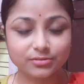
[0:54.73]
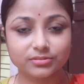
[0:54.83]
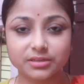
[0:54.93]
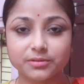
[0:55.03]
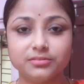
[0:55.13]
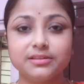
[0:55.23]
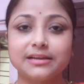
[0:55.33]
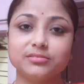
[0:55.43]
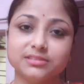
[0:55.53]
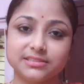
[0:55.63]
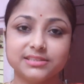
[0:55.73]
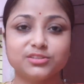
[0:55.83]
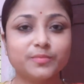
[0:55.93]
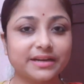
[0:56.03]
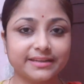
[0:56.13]
কোথায় বলো তো এখন যাচ্ছি
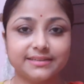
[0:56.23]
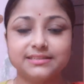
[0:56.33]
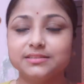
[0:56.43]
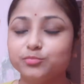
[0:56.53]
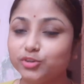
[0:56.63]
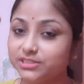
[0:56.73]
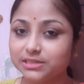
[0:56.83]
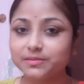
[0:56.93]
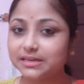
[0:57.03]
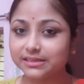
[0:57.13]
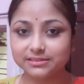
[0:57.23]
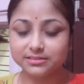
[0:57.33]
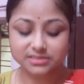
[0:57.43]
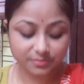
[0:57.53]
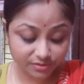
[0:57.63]
একটু মার্কেটে বলেছিলাম না আগের দিন
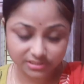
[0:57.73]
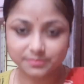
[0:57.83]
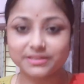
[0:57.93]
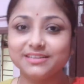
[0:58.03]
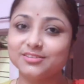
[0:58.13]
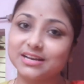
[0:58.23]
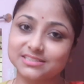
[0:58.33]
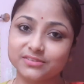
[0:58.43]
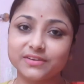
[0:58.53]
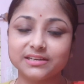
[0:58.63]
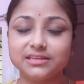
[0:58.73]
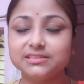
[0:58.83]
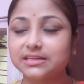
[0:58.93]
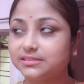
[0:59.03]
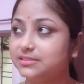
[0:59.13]
যাব যেতে পারিনি তো আজকে ফাইনালি
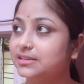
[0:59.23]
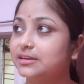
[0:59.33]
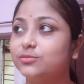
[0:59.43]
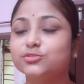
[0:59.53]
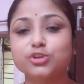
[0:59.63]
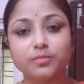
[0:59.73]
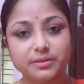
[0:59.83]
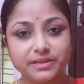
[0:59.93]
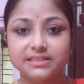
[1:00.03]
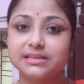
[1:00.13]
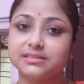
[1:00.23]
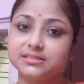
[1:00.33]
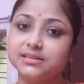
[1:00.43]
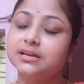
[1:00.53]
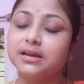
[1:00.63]
যাচ্ছি এখন সবাই মিলে যাচ্ছি